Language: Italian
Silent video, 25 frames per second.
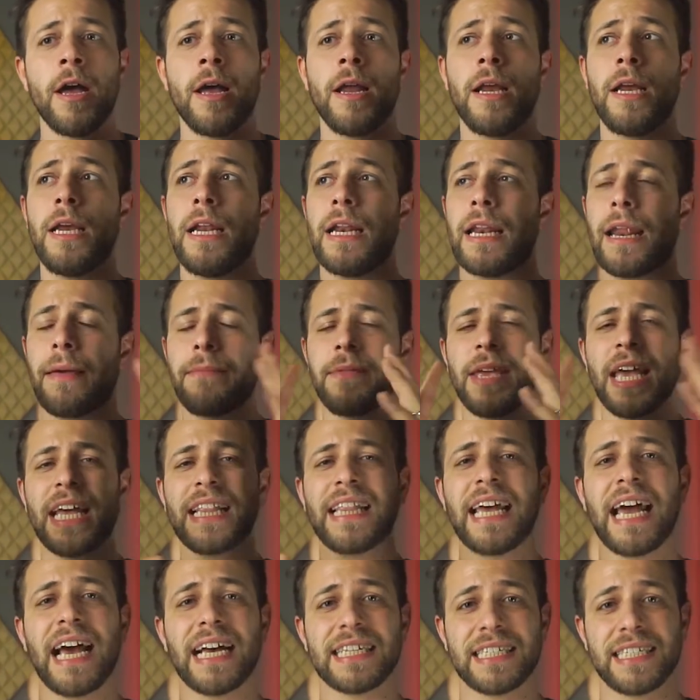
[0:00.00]
La mia
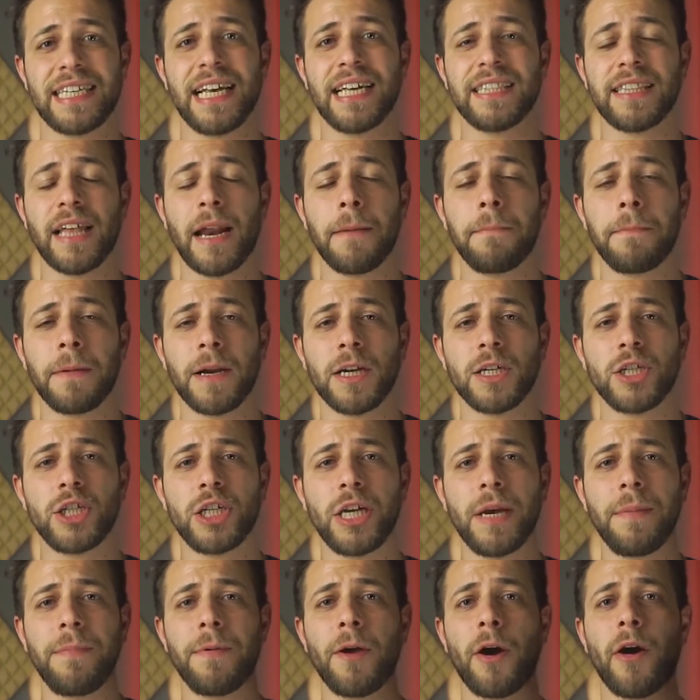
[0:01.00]
idea sin dal
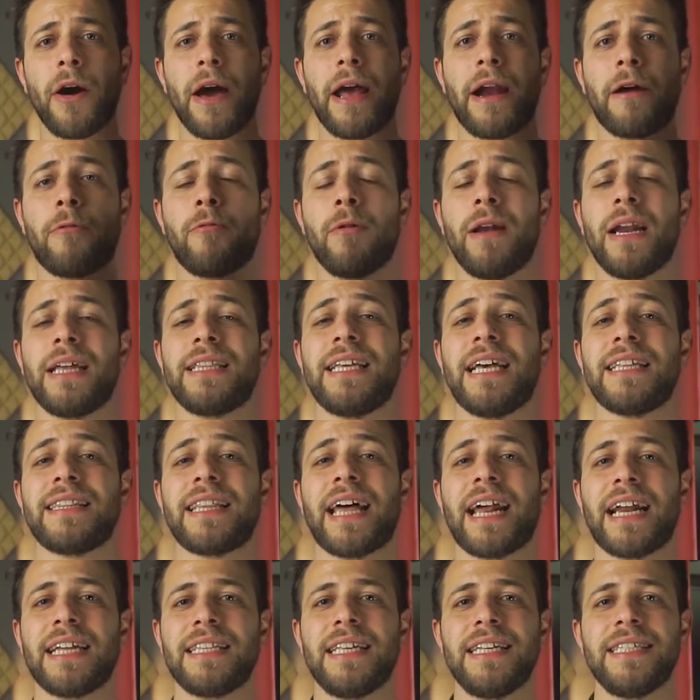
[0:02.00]
principio era quella di
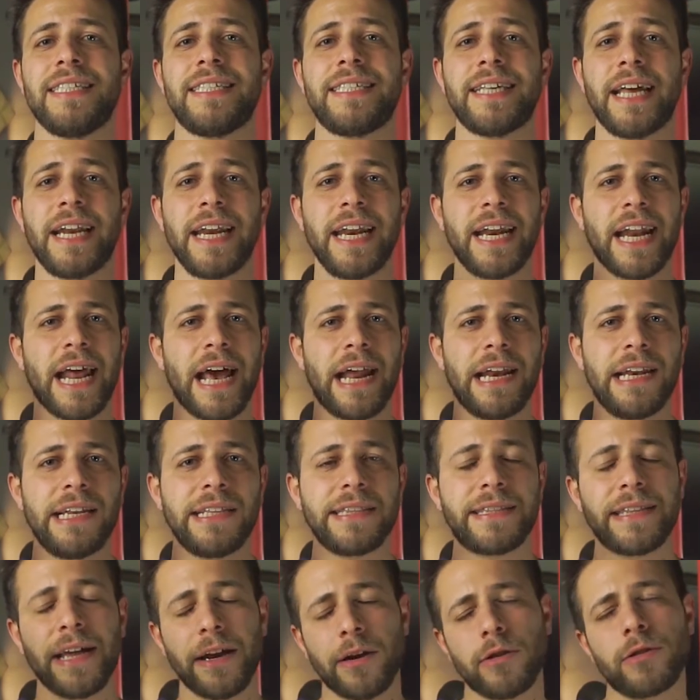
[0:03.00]
andare ad inserire
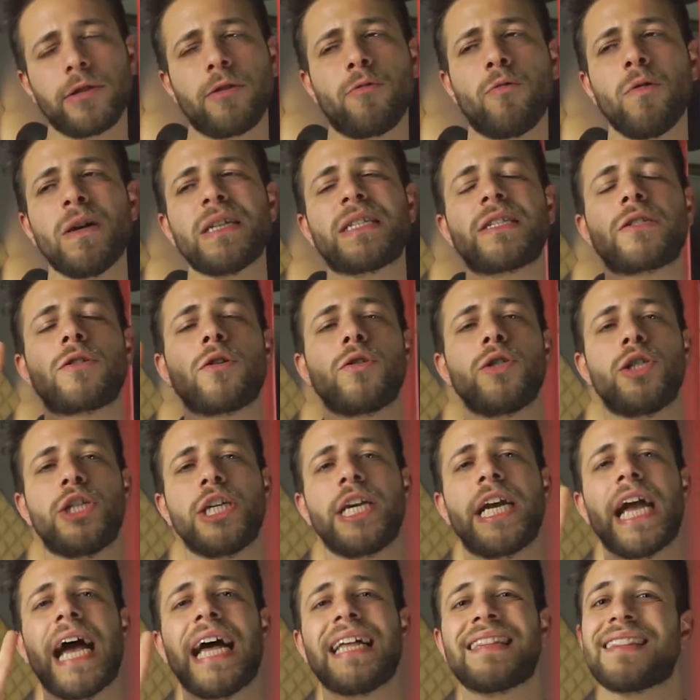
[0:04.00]
all'interno di questo
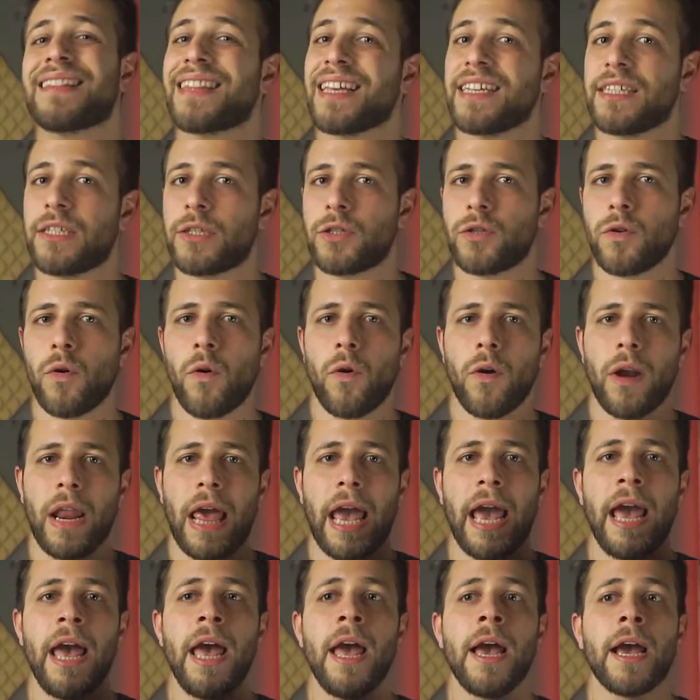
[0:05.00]
gigante
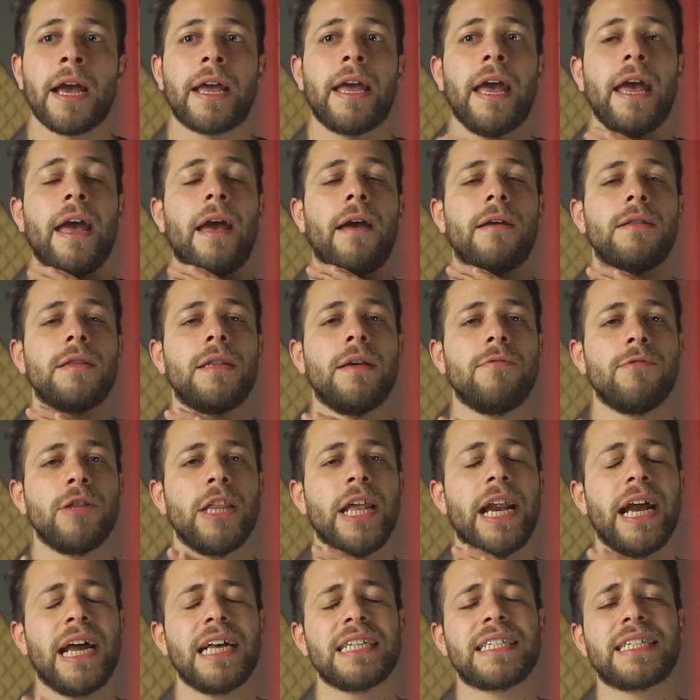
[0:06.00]
sole che devo
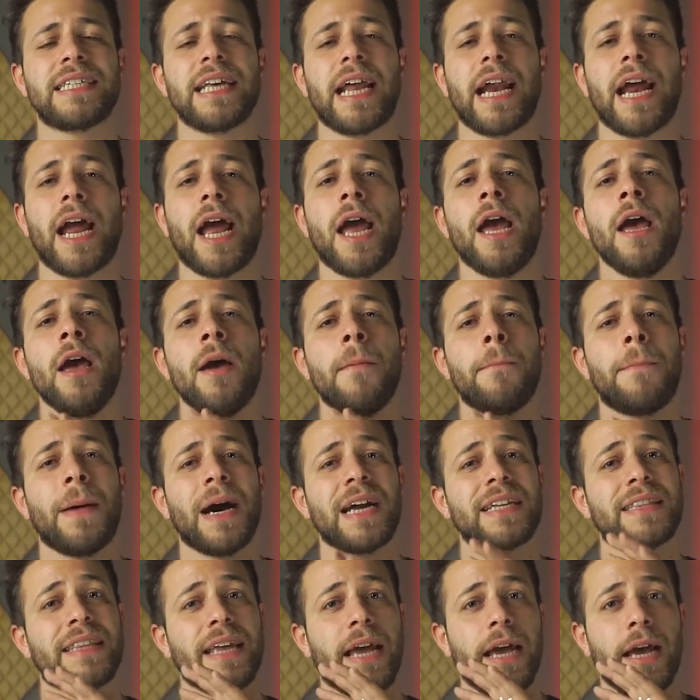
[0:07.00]
dire essere
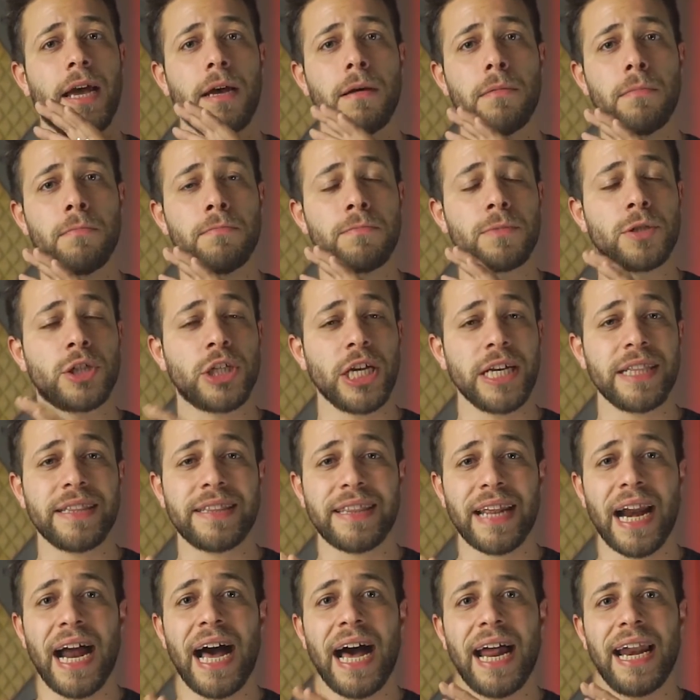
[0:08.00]
parte um,
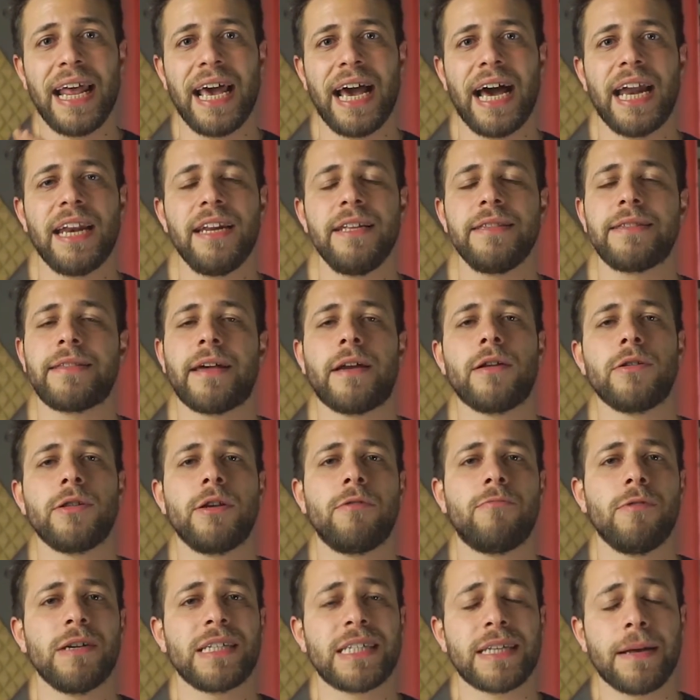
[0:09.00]
centrale all'interno
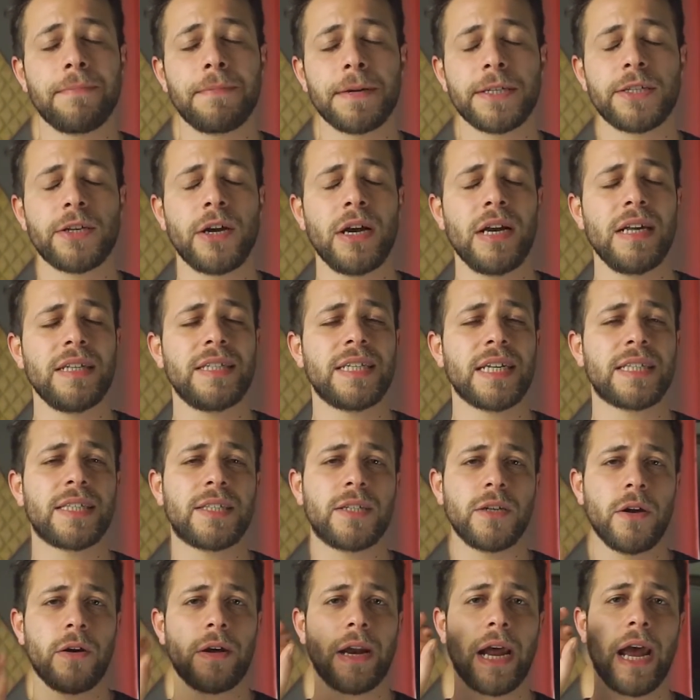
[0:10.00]
di questa
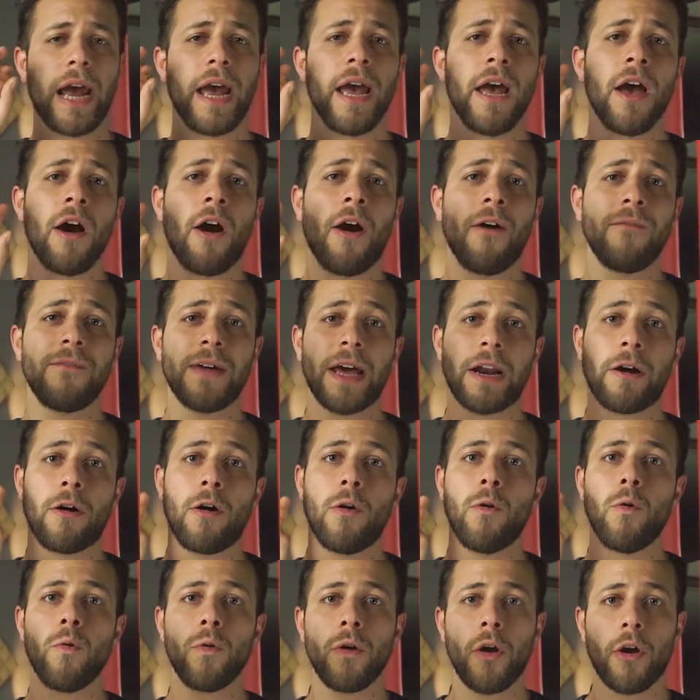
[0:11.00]
personalizzazione,
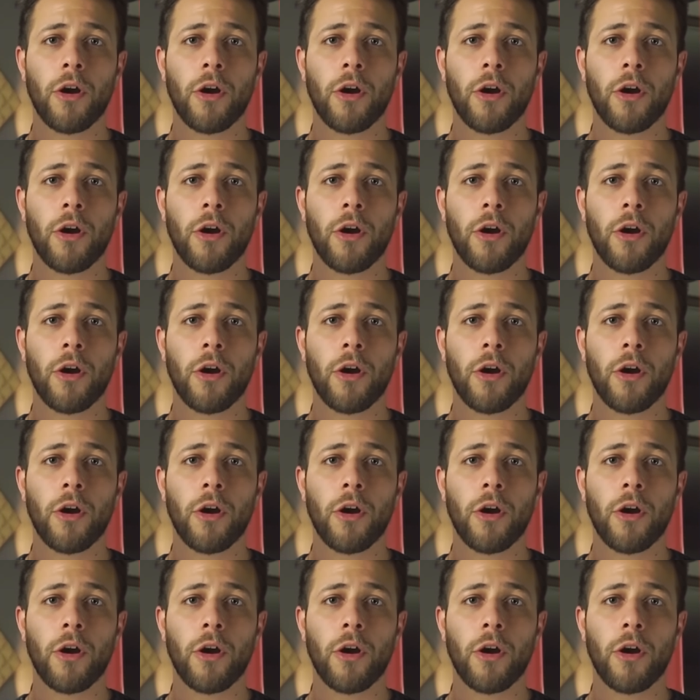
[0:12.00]
ovvero un